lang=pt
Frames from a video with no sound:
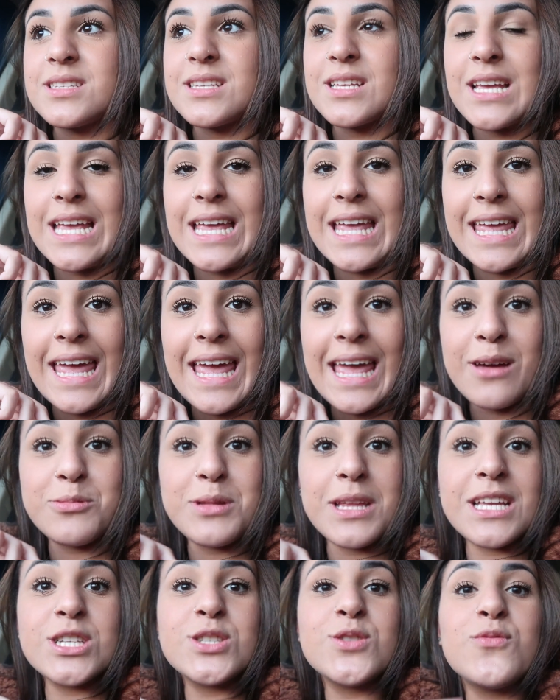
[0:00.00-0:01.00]
assim, que? Eu
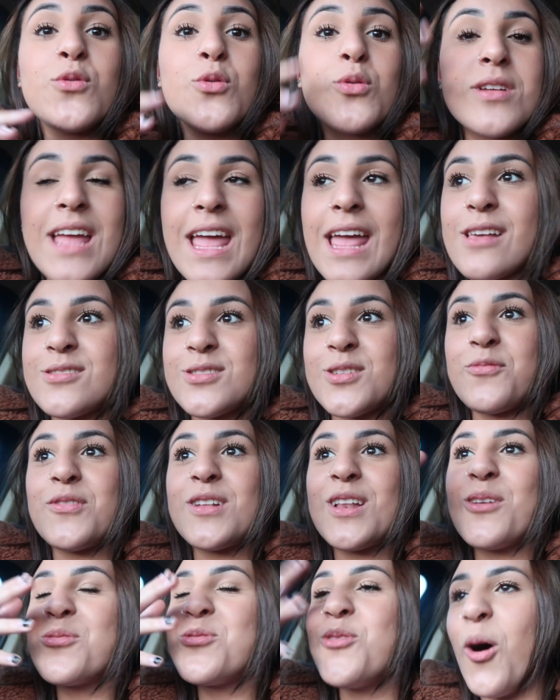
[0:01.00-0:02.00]
nem divulguei, eu só
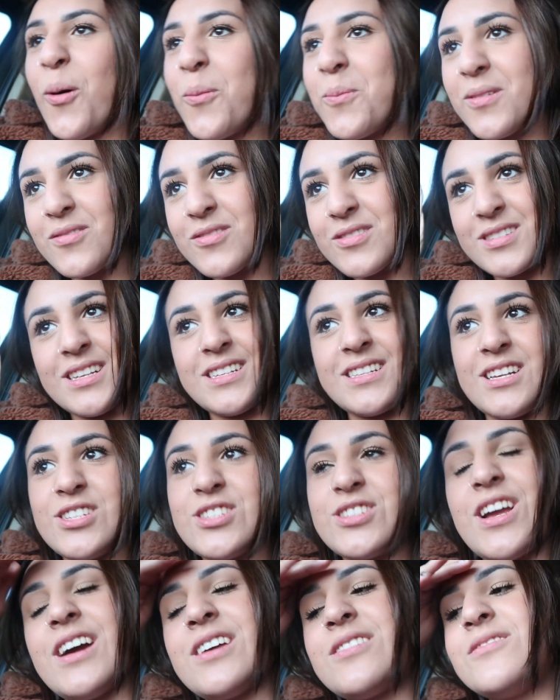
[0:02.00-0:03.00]
falei o nome, vocês
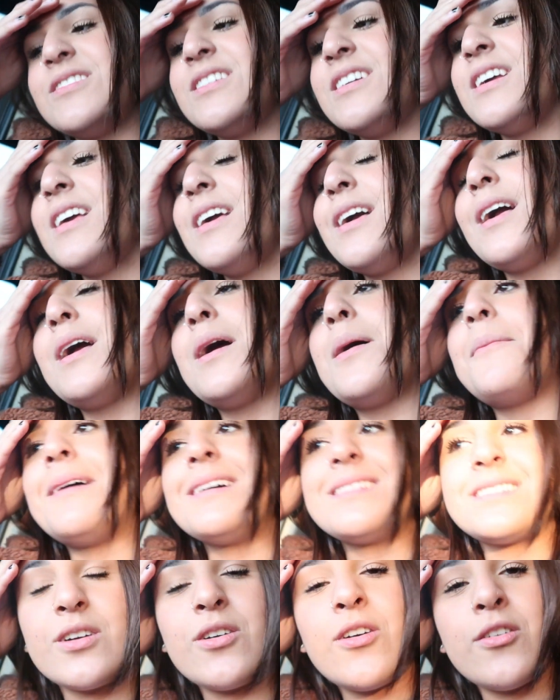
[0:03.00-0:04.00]
acharam.
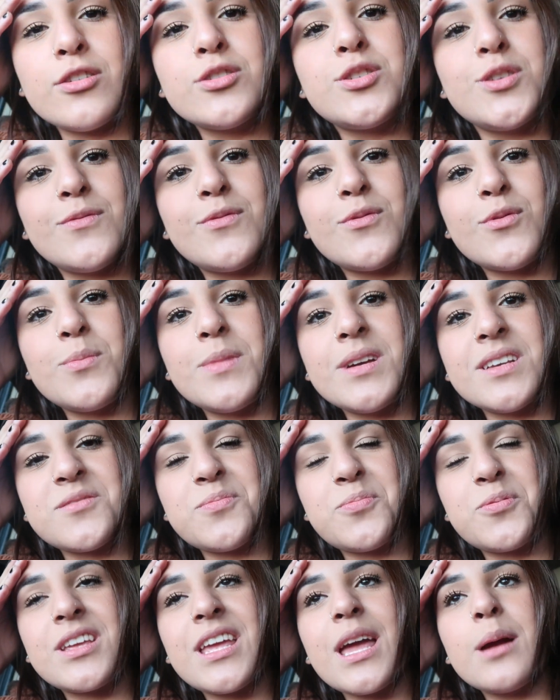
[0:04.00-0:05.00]
Mas agora eu divulgo
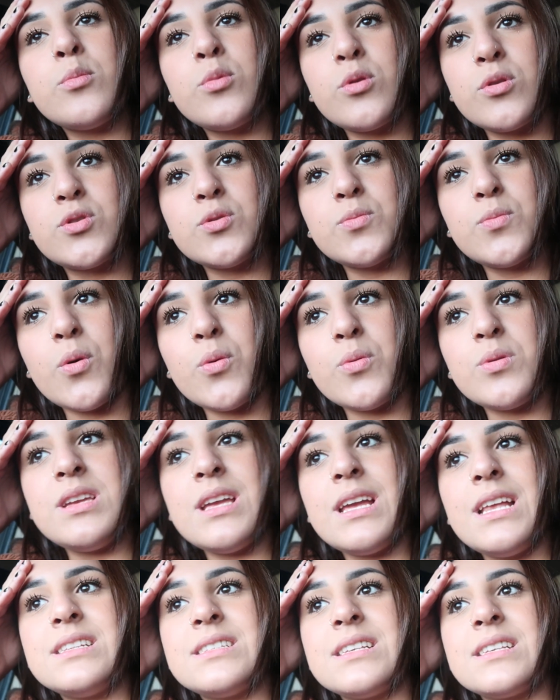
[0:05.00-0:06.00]
mesmo porque é muito bom. E
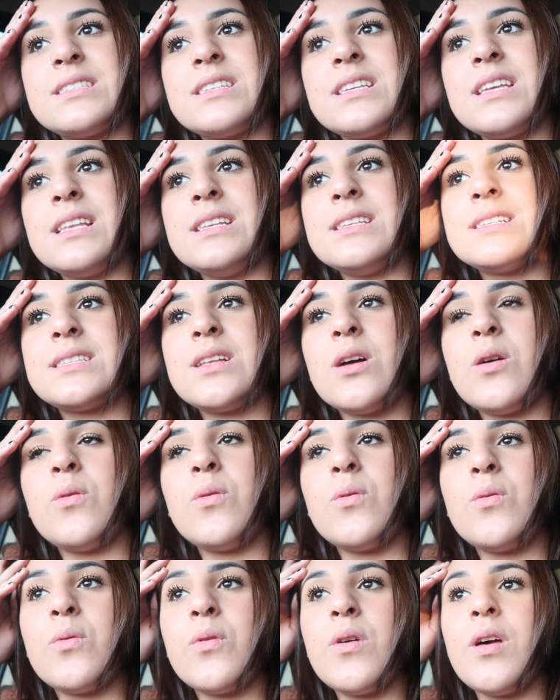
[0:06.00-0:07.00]
eles, assim, eles
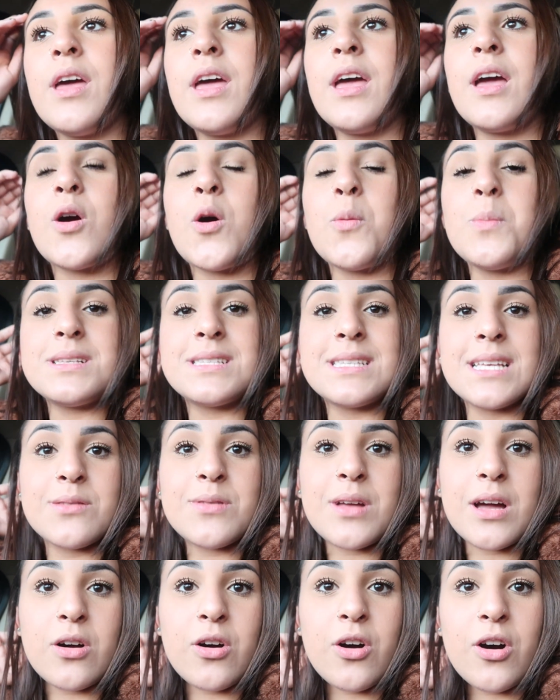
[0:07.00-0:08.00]
estão
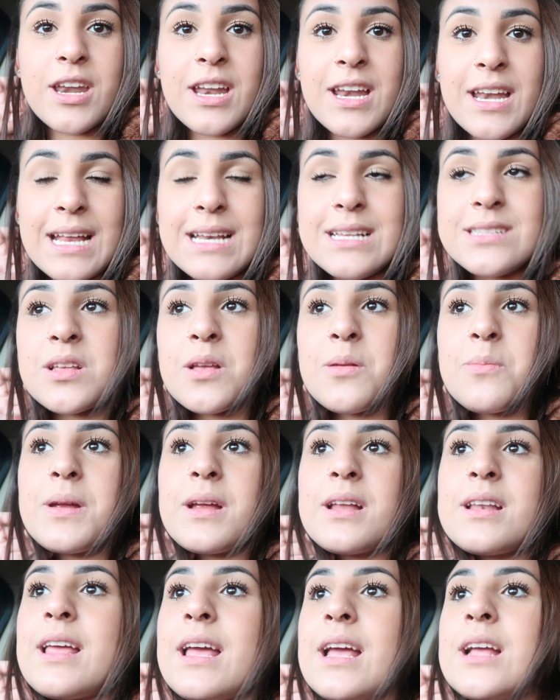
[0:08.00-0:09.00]
começando agora, né? Eles estão
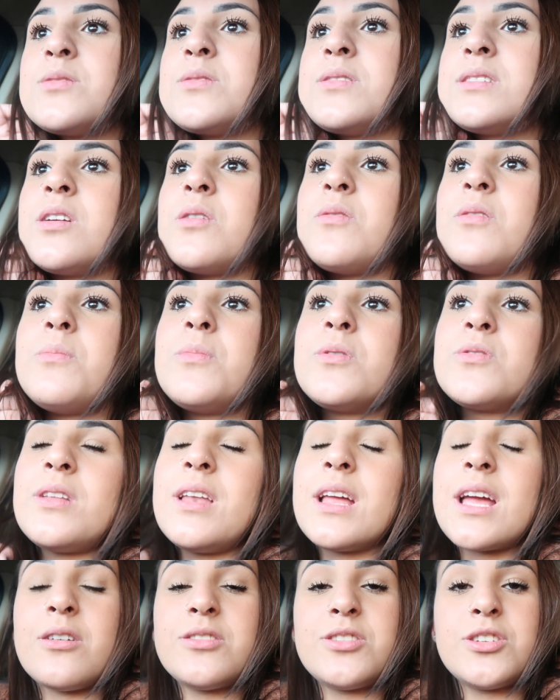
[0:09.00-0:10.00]
empreendendo. Então é muito
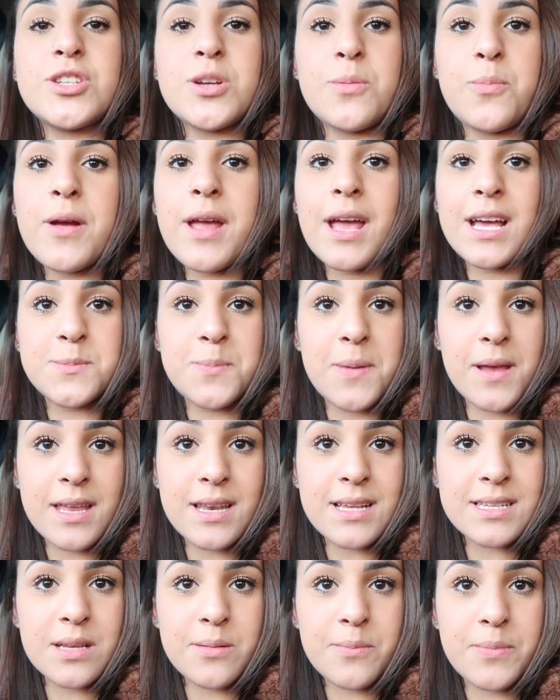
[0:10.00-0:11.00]
legal a gente apoiar as
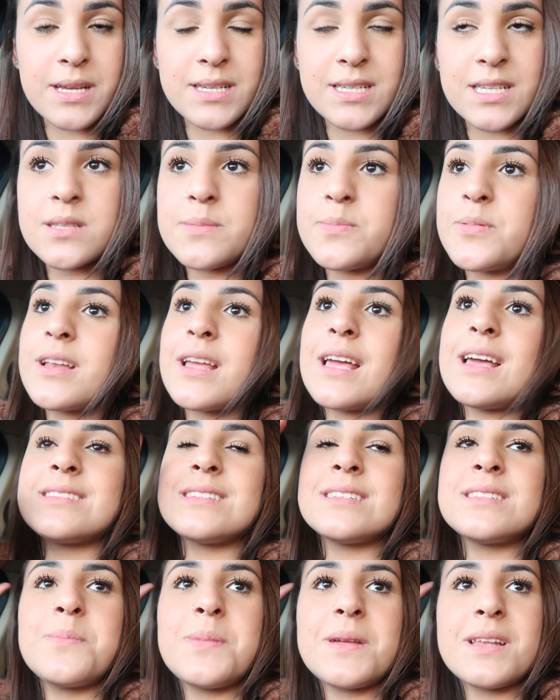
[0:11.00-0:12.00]
pequenas empresas. Porque
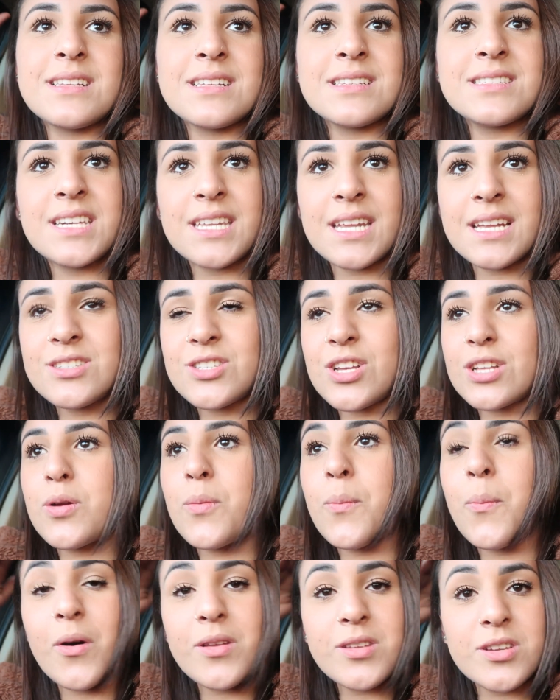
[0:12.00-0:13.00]
essas empresas grandes já
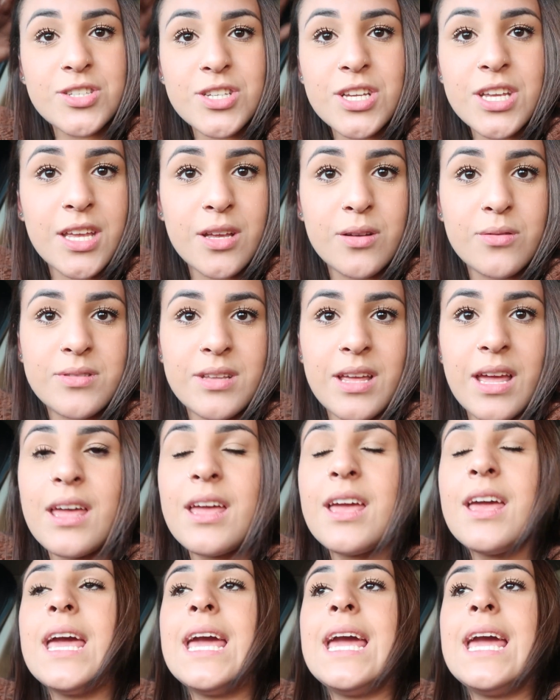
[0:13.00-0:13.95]
estão podres de rico, né?